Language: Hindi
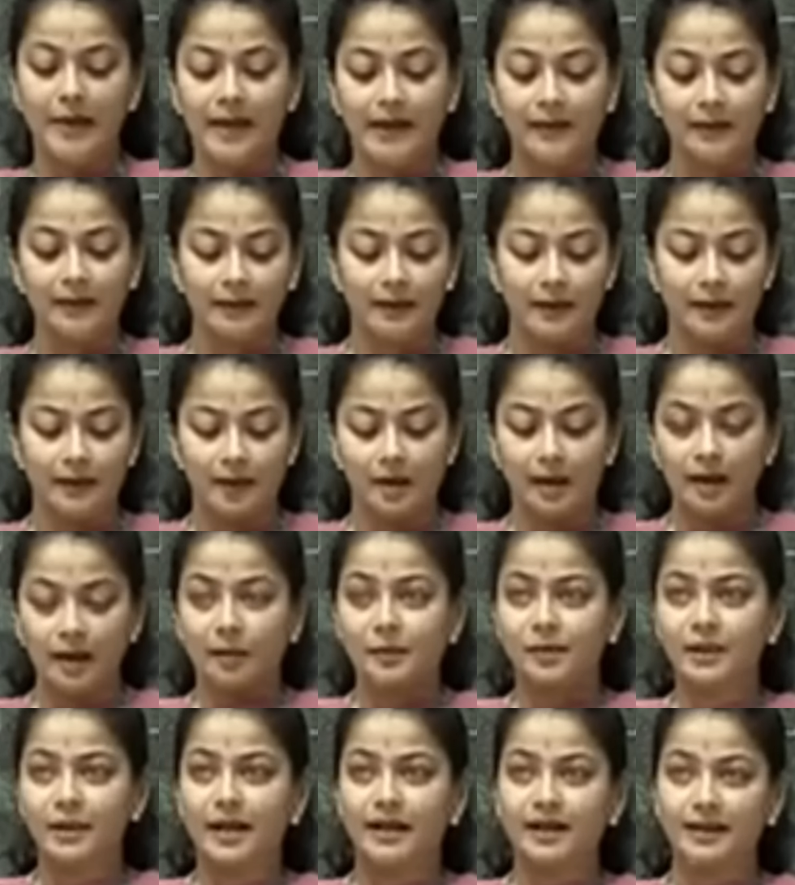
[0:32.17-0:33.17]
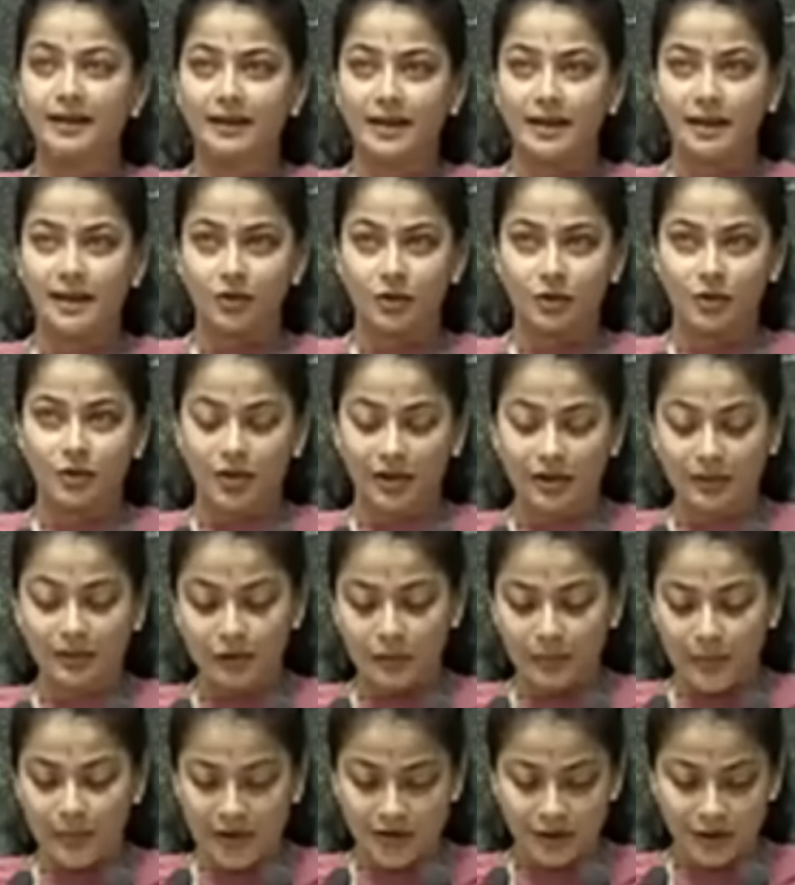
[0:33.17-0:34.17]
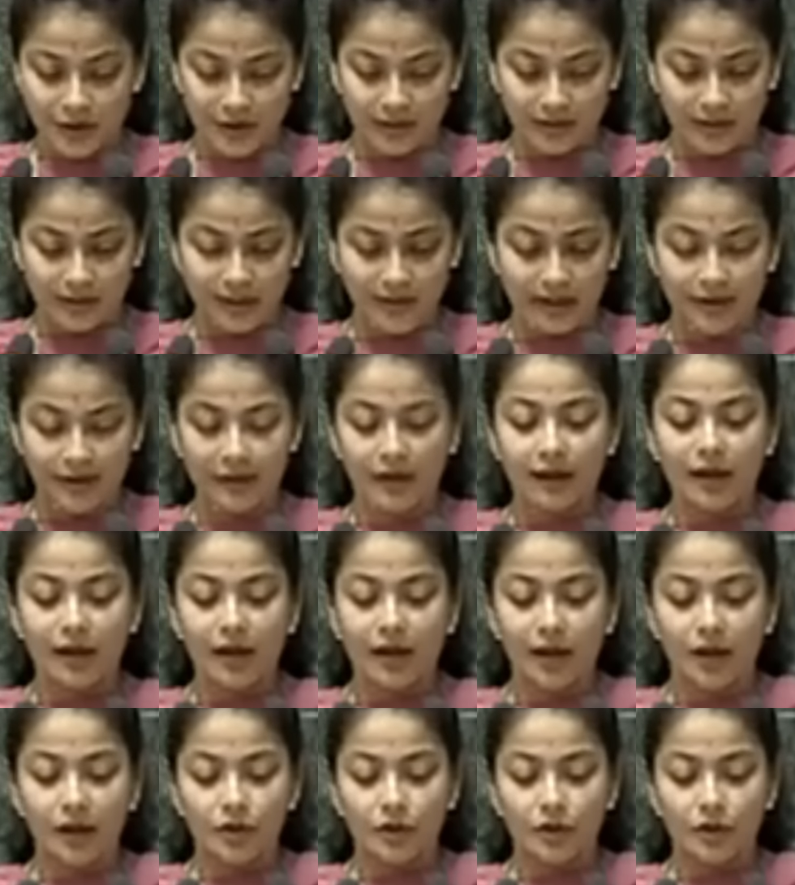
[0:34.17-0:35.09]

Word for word: मैं प्रणति सुशील कुमार शिंदे